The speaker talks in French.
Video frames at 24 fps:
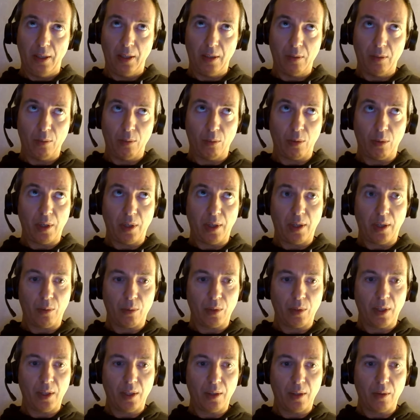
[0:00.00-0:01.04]
Et donc là,
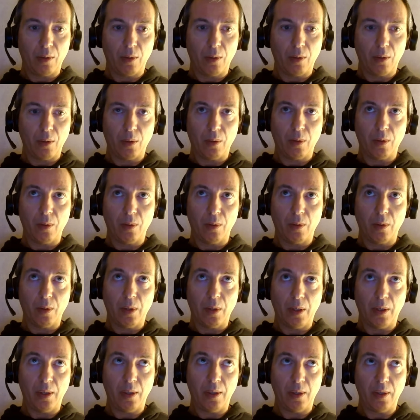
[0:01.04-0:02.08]
on est
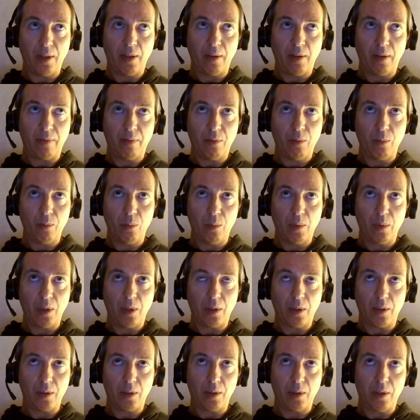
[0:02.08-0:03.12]

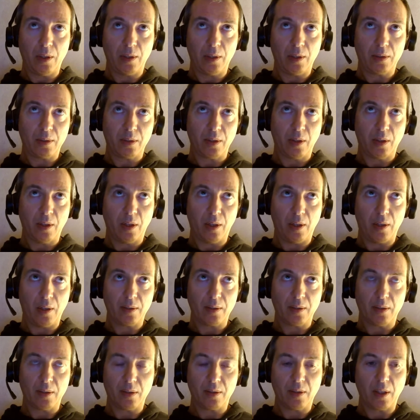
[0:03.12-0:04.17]
là, c'est la
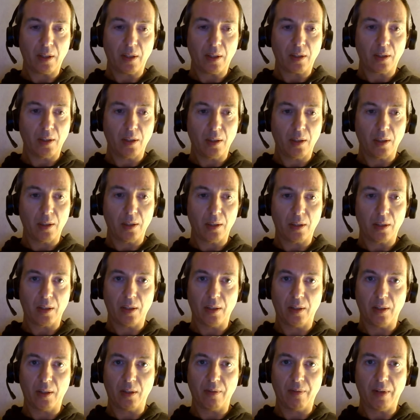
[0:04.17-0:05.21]
6.7 qui,
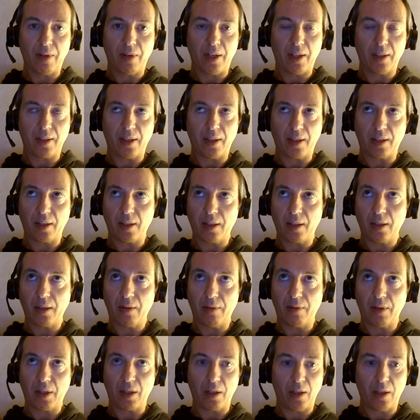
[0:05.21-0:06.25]
qui, va attaquer
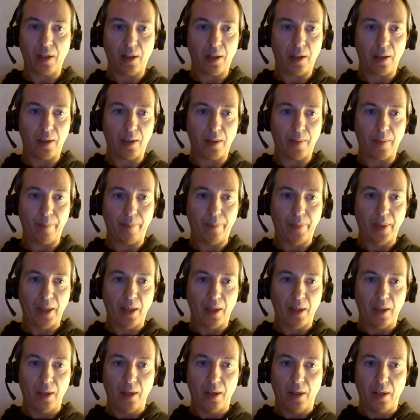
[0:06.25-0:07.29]
avec la,
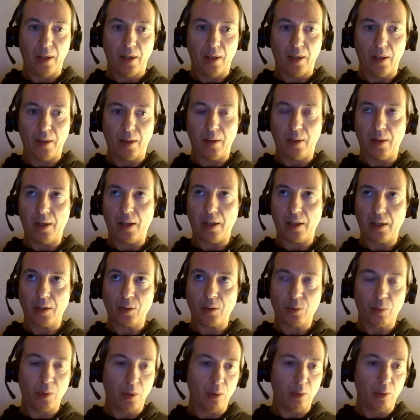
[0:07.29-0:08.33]
euh, la
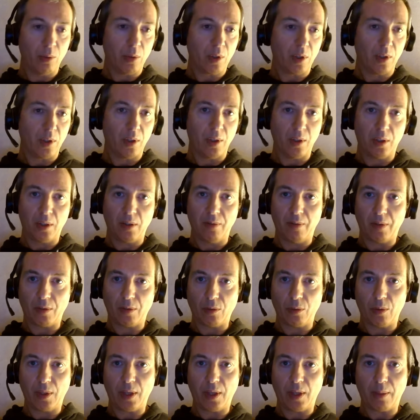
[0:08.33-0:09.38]
release window qui, vient
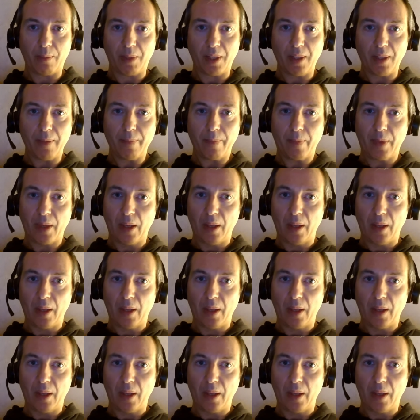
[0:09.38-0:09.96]
de se terminer.